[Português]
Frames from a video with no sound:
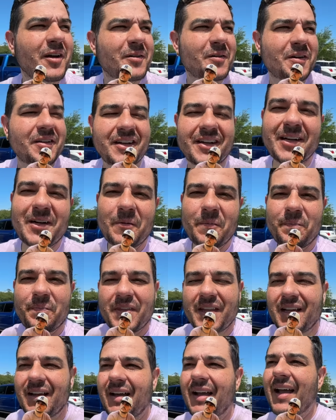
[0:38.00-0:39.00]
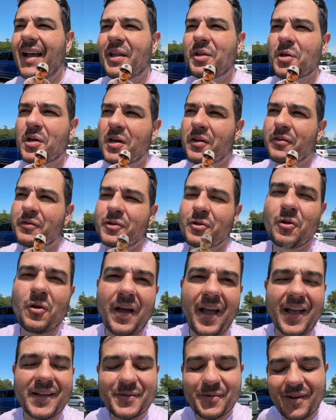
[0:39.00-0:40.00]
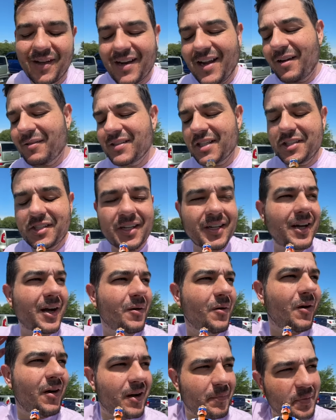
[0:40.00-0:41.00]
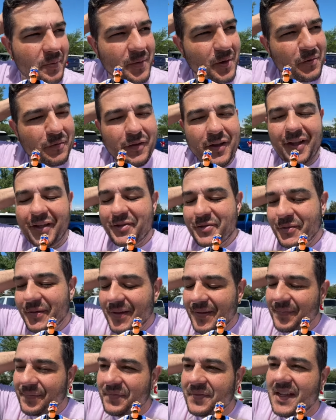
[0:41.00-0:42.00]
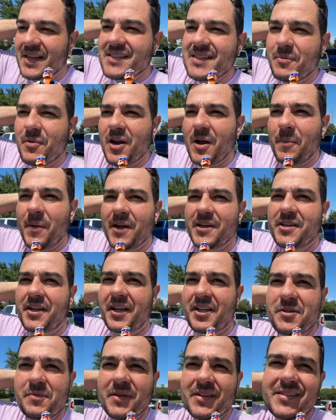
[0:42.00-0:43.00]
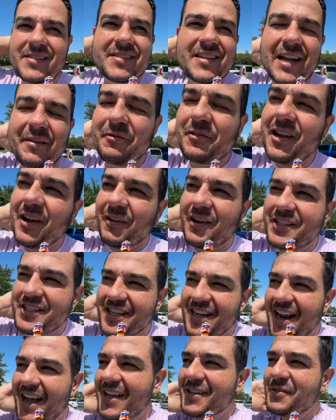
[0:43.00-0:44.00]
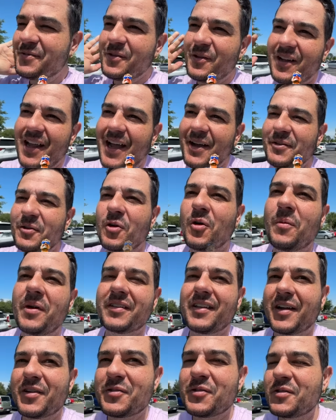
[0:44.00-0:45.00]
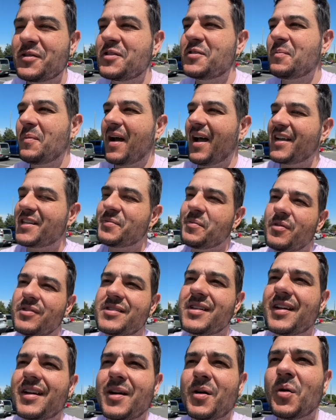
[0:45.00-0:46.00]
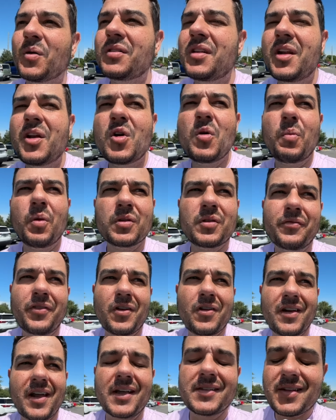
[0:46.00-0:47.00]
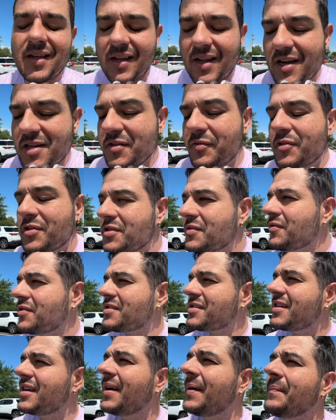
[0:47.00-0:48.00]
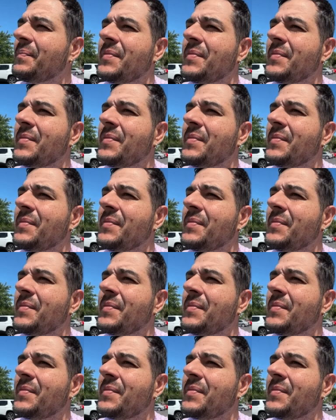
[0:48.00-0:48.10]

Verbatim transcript: do Rodrigão. É novo, não conhece o canal, tá chegando agora, primeiro vídeo. Dá essa moral pra gente, mano. Se inscreve no canal que é de graça, teu like, teu comentário ajuda demais. No meu Instagram, rodrigo.veronese. Galera, já vi antes de você.